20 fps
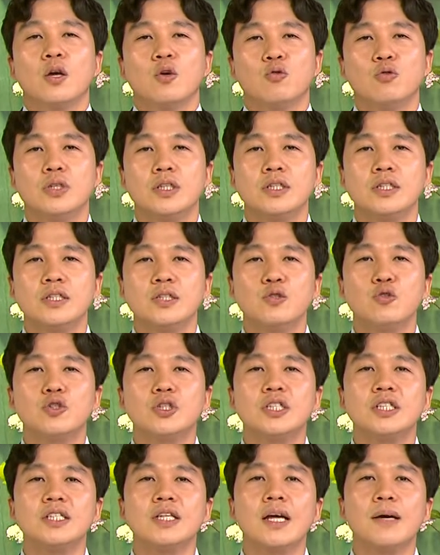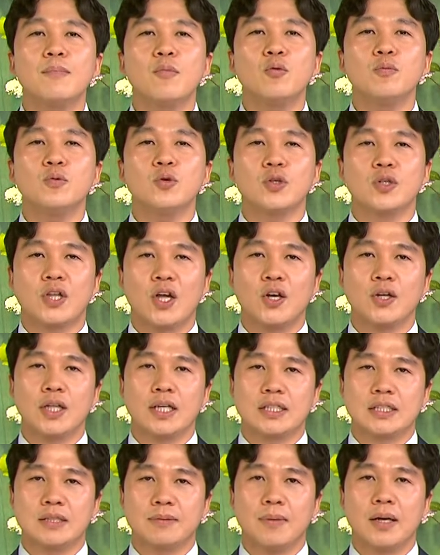우리는 육신의 몸으로
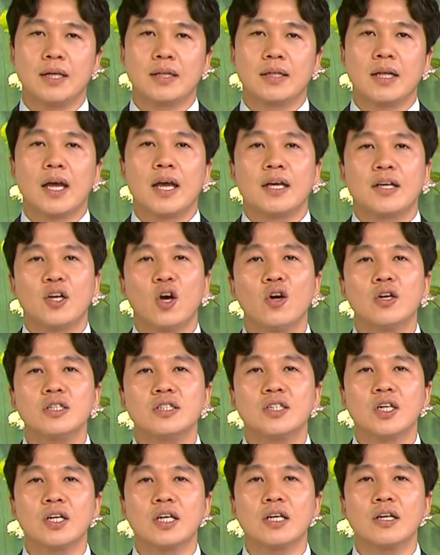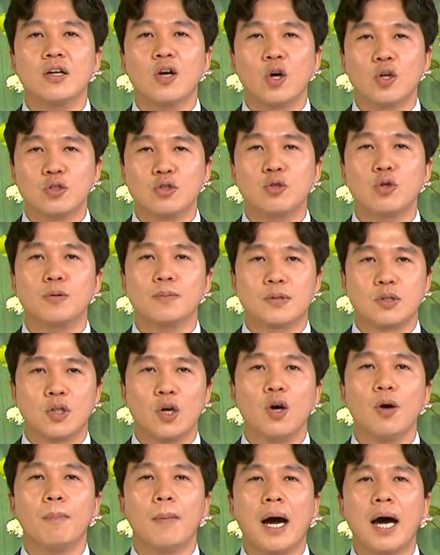태어났지만 영적인
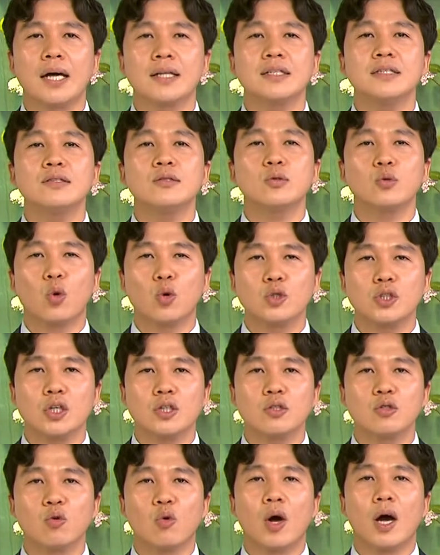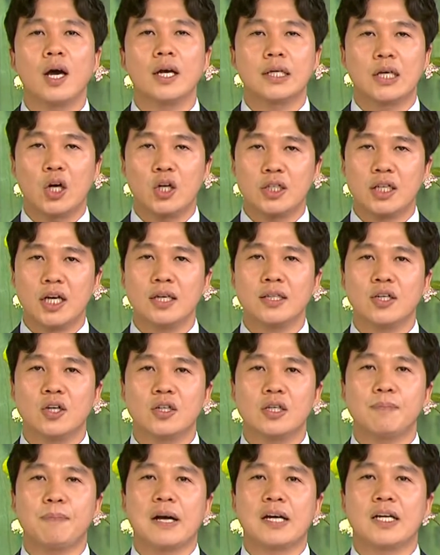것으로부터 많은 도전과
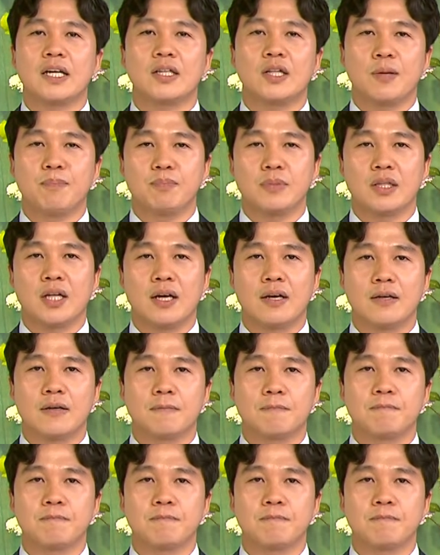영향력을 받게 됩니다.